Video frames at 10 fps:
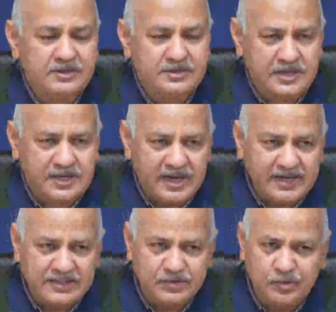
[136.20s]

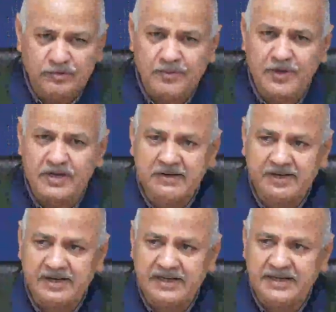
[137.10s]
सरकारी स्कूल में पढ़ने
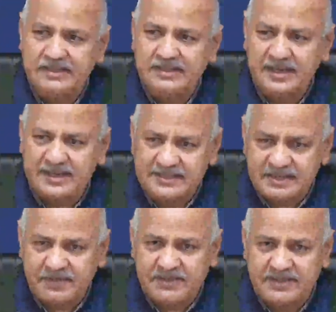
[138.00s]
वाले
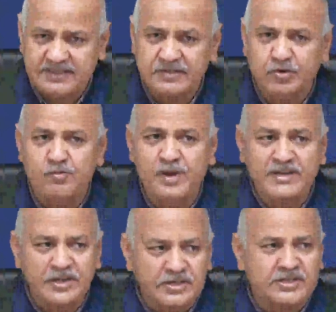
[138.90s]
ऐसे बच्चे जिनको
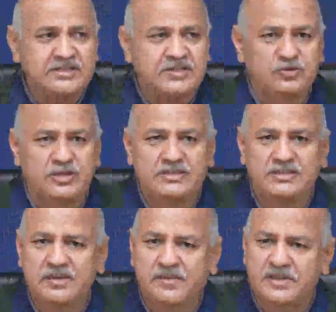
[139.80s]
मेंटर्स की जरूरत है
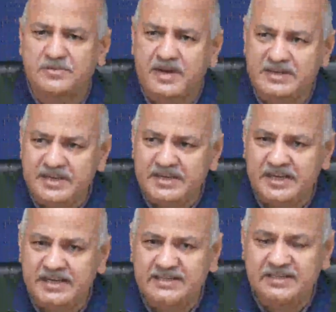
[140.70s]
जिनके पास मेंटरिंग के
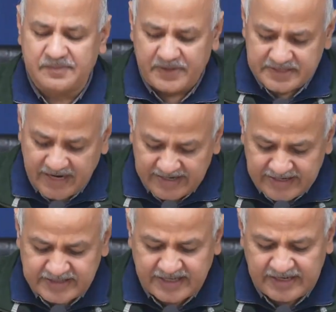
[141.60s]
लिए जिनके पास
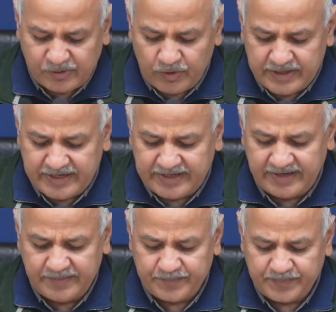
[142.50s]
गाइडेंस के लिए कोई नहीं है